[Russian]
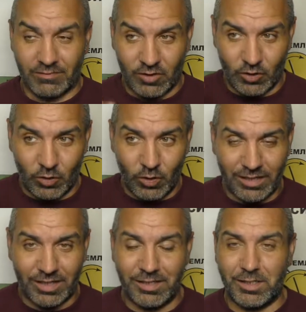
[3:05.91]

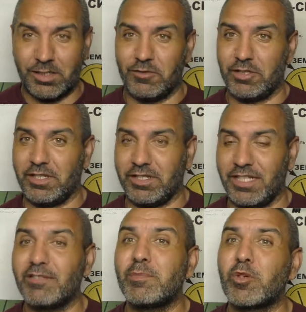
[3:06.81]
сколько энергии в человеке.
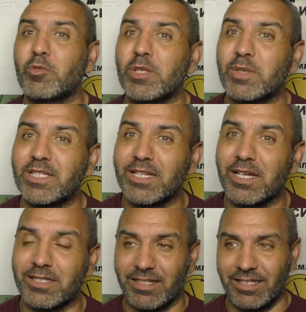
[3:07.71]
Это вам огромная подсказка.